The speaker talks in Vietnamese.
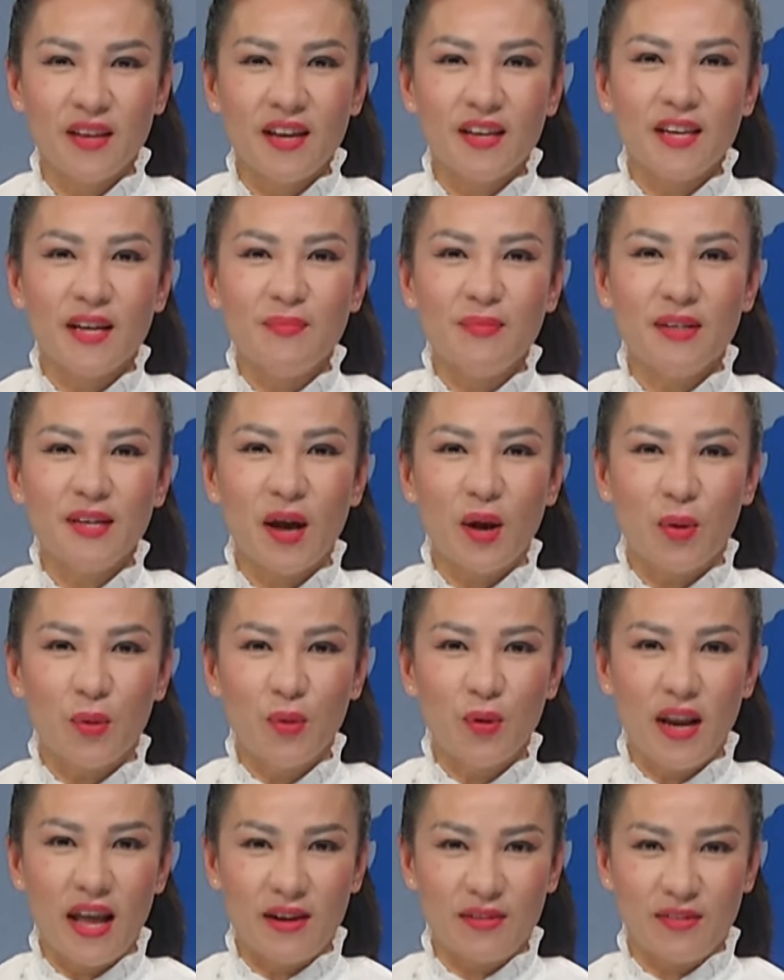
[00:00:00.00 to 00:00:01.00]
Để mở đầu
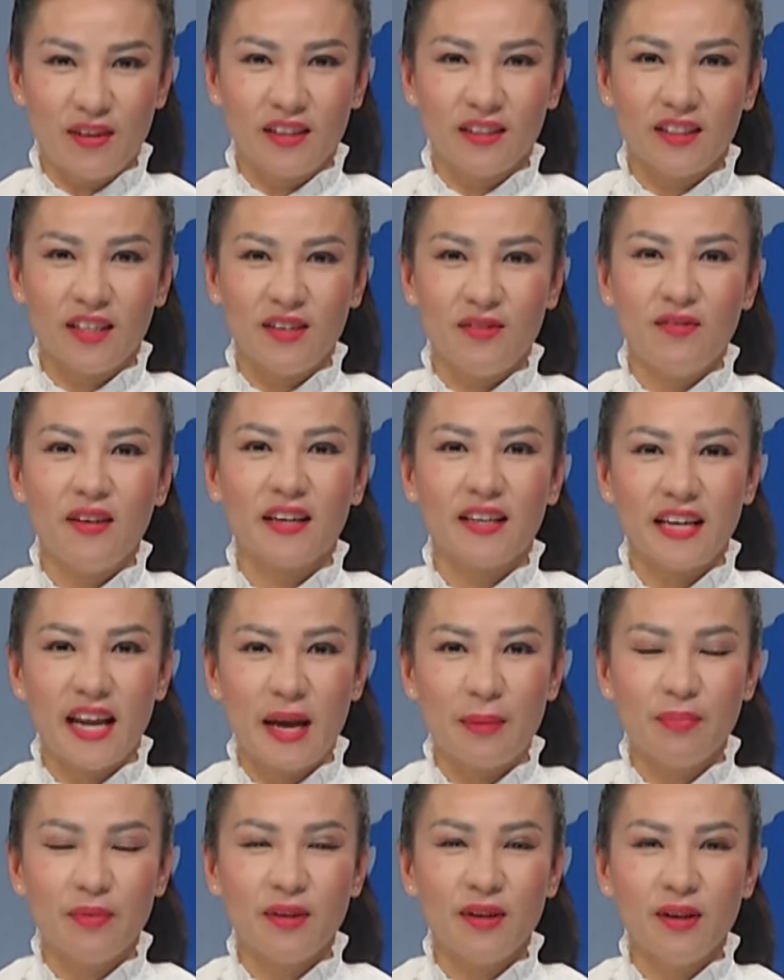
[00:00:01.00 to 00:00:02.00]
là phần tin Việt
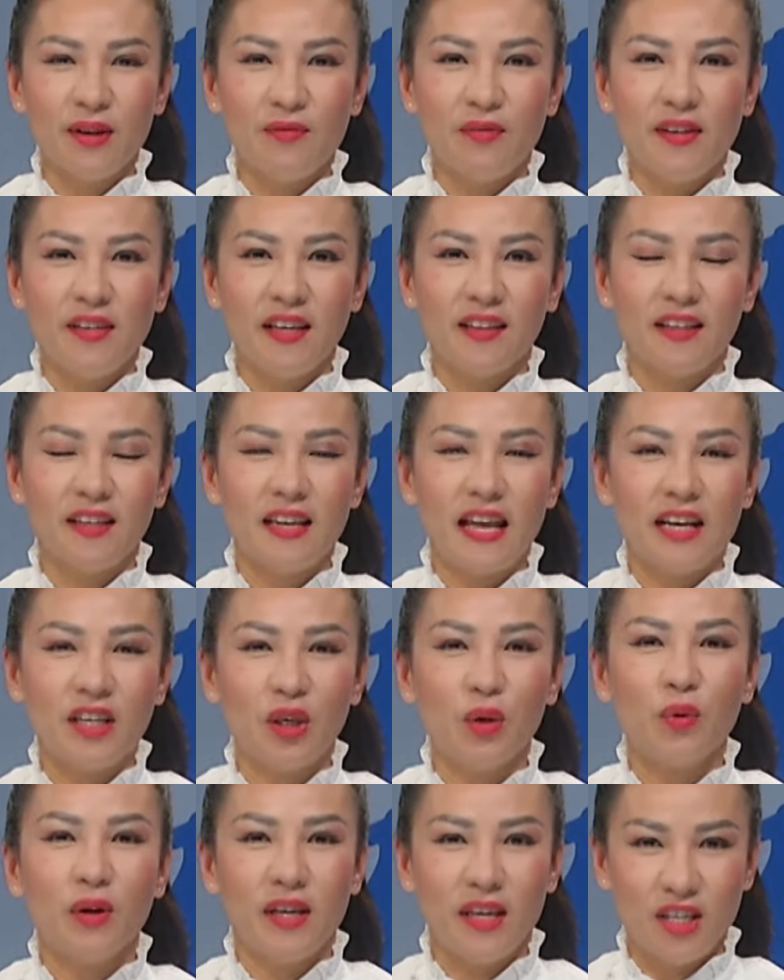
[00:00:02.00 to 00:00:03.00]
Nam với những tin đáng
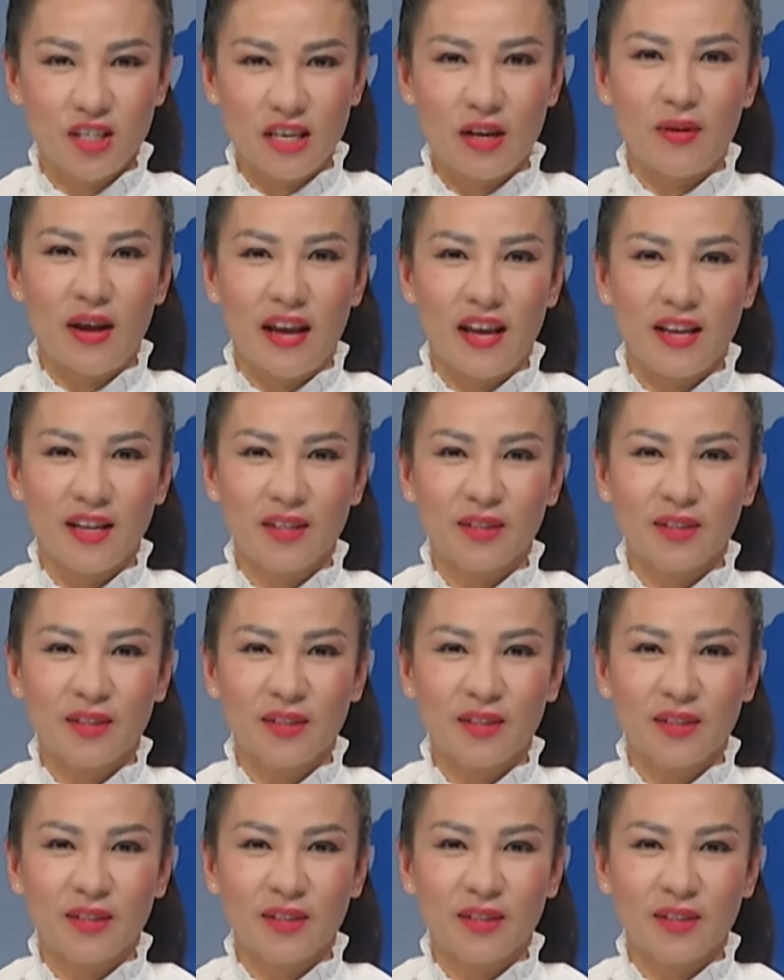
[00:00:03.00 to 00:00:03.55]
chú ý sau đây.